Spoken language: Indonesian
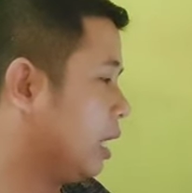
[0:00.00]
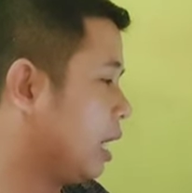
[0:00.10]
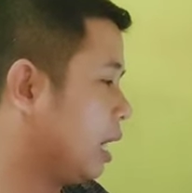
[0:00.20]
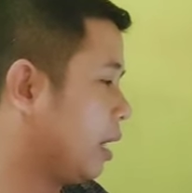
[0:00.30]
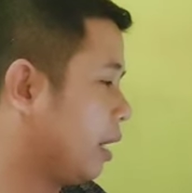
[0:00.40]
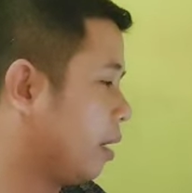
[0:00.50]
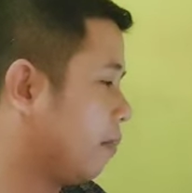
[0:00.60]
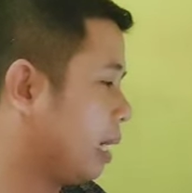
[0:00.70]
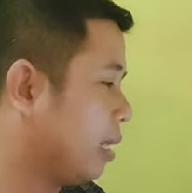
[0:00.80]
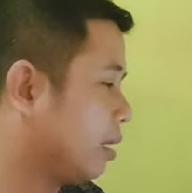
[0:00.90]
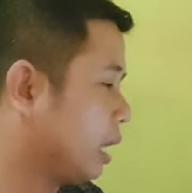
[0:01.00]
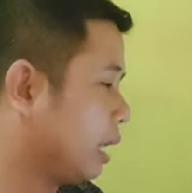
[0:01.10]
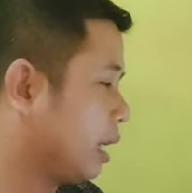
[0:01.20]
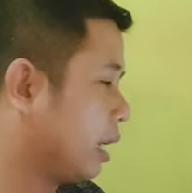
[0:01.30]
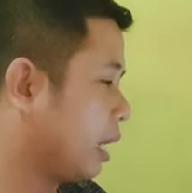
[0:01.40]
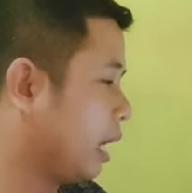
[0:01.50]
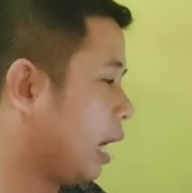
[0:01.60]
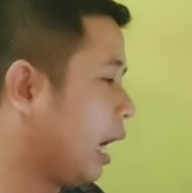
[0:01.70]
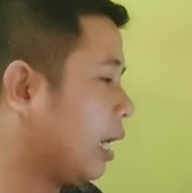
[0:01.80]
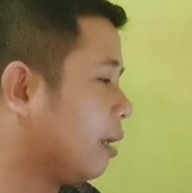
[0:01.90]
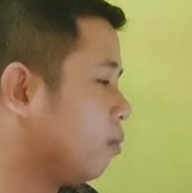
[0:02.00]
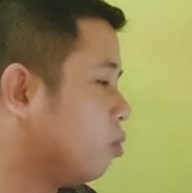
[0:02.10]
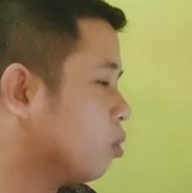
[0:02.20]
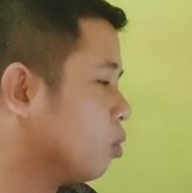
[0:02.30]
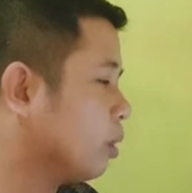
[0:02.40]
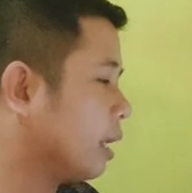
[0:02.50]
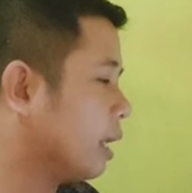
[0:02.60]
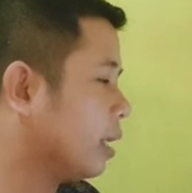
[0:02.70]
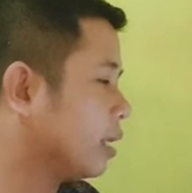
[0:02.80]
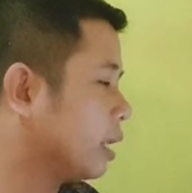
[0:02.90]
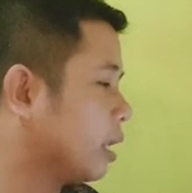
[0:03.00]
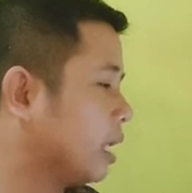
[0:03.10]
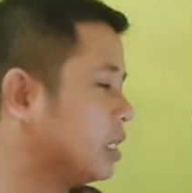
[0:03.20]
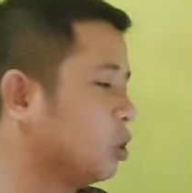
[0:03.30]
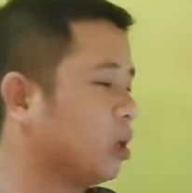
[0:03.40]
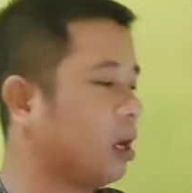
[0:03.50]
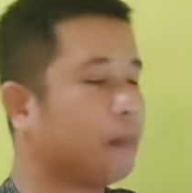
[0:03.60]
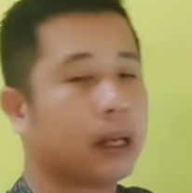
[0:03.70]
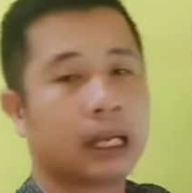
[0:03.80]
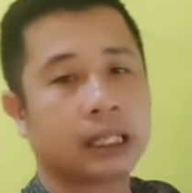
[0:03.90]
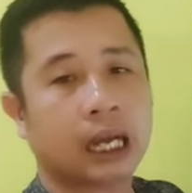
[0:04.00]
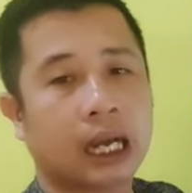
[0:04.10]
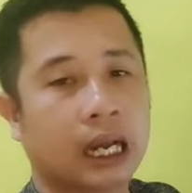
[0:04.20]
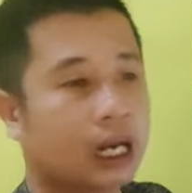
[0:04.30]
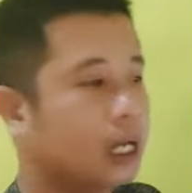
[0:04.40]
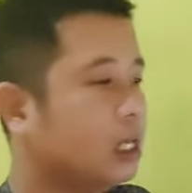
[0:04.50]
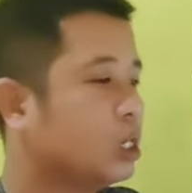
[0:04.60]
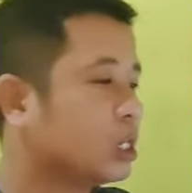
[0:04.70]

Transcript: dan yang paling terakhir adalah hari buruh internasional pada tanggal